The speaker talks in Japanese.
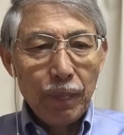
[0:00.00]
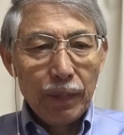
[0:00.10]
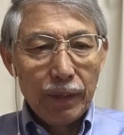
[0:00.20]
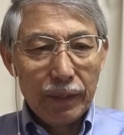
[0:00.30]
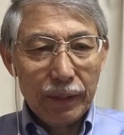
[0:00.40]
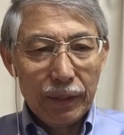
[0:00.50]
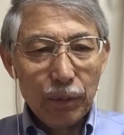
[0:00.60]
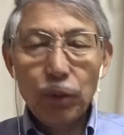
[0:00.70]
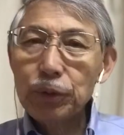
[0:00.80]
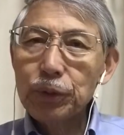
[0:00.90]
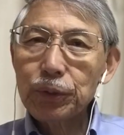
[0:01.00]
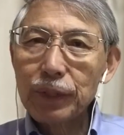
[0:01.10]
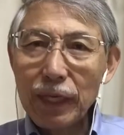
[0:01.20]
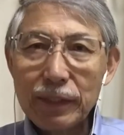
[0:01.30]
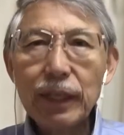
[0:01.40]
えー、ごじゅう
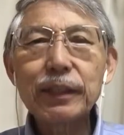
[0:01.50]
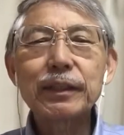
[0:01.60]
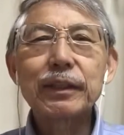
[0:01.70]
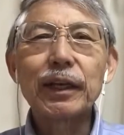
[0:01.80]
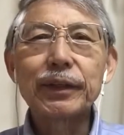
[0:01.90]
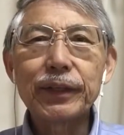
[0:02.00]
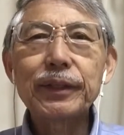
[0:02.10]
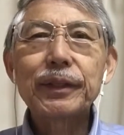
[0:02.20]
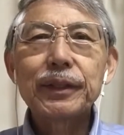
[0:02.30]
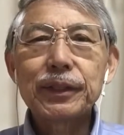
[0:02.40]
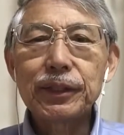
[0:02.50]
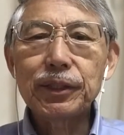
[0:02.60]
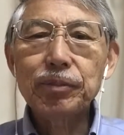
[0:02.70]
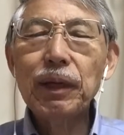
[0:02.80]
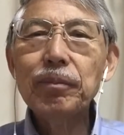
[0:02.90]
さんさいですからね
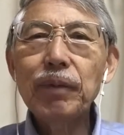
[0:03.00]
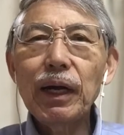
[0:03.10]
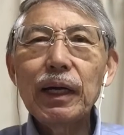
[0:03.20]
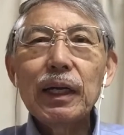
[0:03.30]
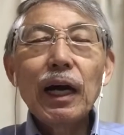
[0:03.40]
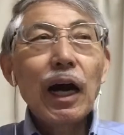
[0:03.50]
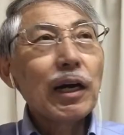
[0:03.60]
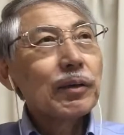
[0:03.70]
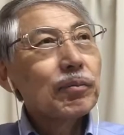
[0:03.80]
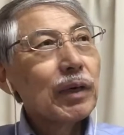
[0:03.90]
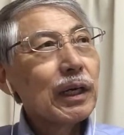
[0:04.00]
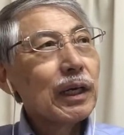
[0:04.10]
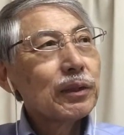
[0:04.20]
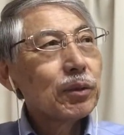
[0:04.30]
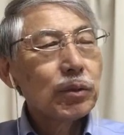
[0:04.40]
一番まああまあ
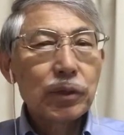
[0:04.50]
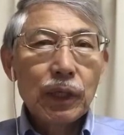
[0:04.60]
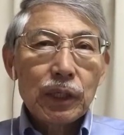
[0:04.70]
あの